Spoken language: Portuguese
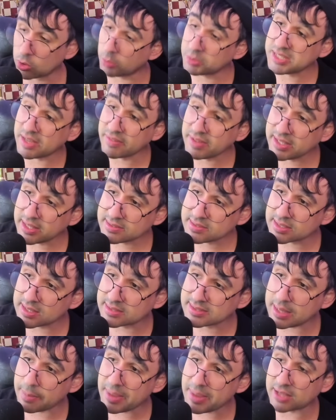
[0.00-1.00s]
Observem que esse
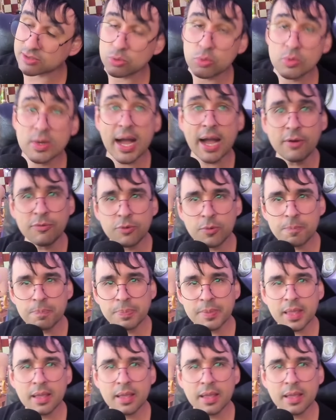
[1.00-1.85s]
lance ameaça um garfo.